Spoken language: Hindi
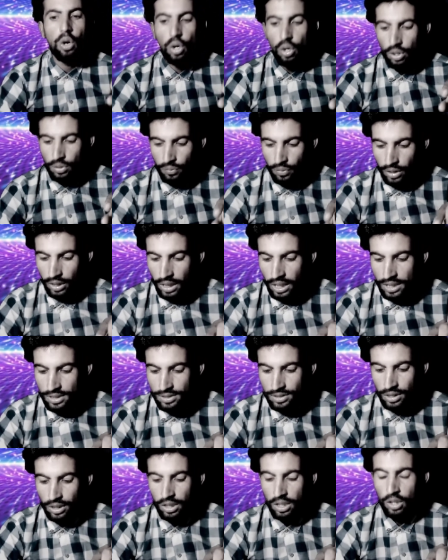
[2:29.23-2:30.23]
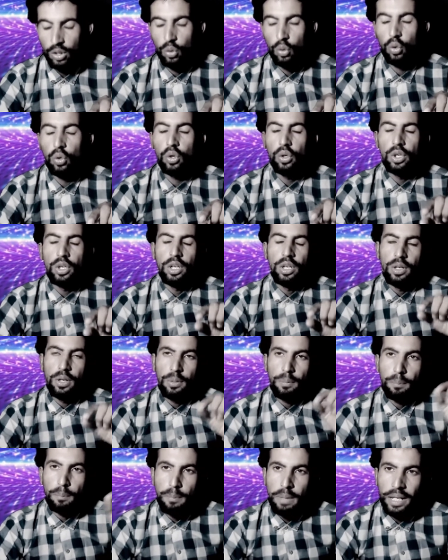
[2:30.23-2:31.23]
और वकार जक्का को
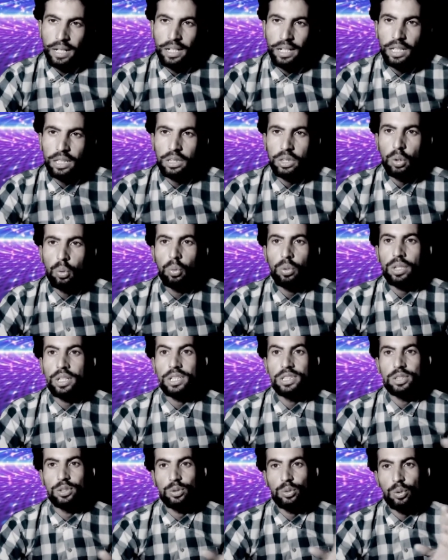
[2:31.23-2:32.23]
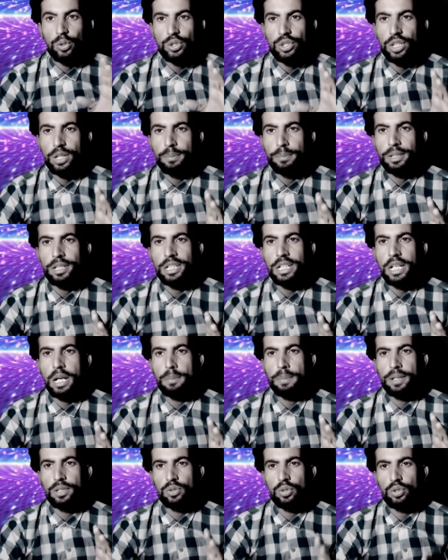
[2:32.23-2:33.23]
मैं कहता हूँ इस सोशल मीडिया
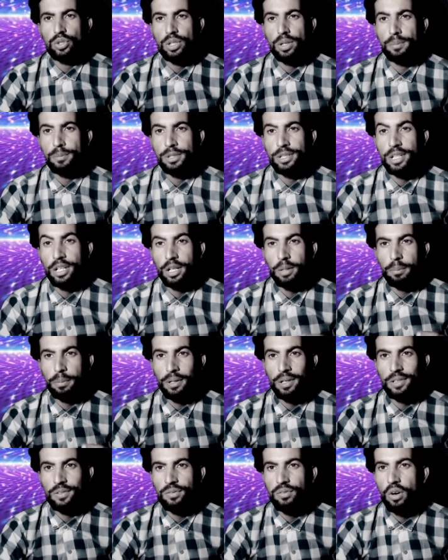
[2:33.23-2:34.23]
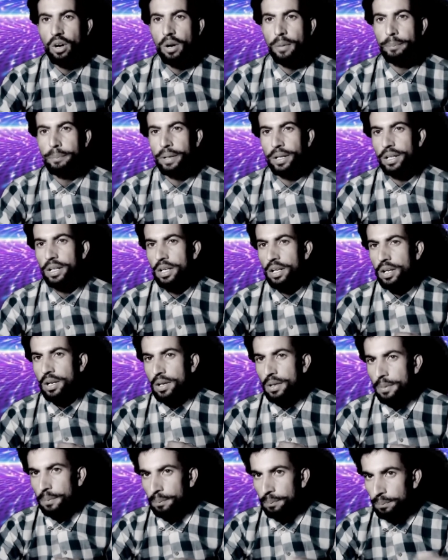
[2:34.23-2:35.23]
पर सोशल मीडिया के प्लेटफॉर्म पर
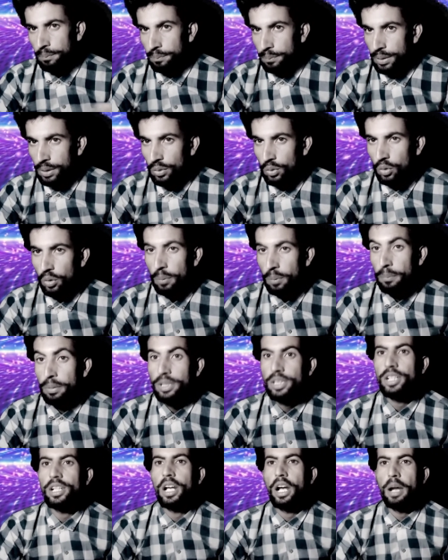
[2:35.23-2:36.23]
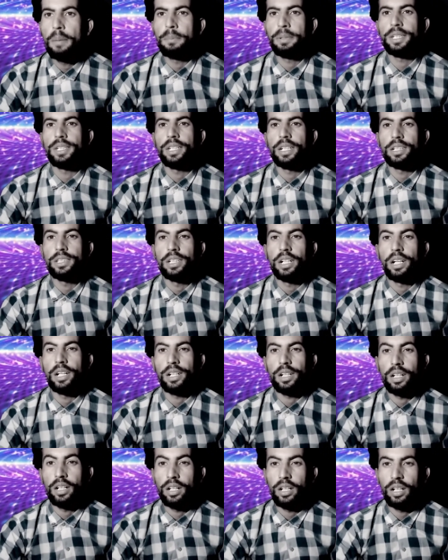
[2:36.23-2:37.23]
बिल्कुल बदनाम किया जा
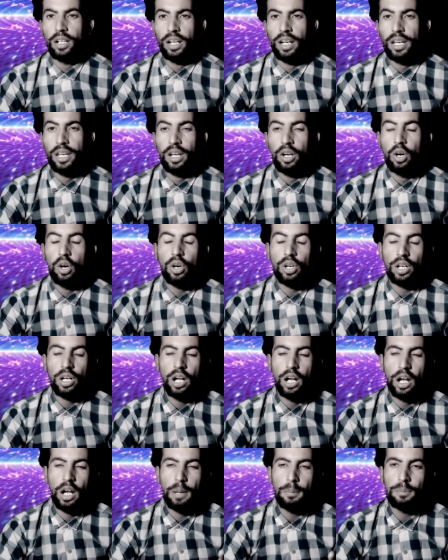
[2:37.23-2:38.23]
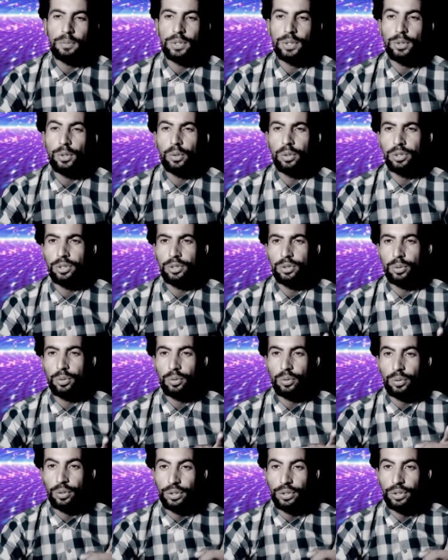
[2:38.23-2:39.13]
रहा है और हम जो जो